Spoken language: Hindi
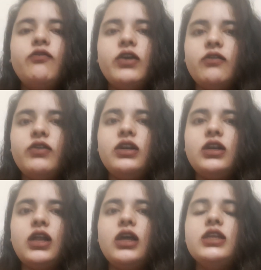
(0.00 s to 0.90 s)
फेवरेट
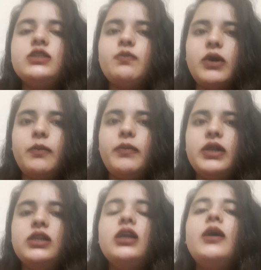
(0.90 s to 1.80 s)
कलर इज़
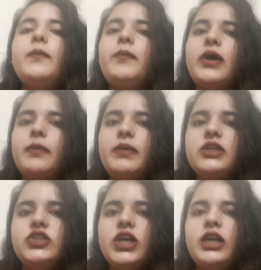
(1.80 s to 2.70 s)
पर्पल पर्पल
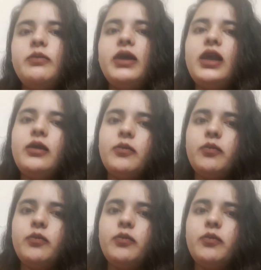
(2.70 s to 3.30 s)
शेड में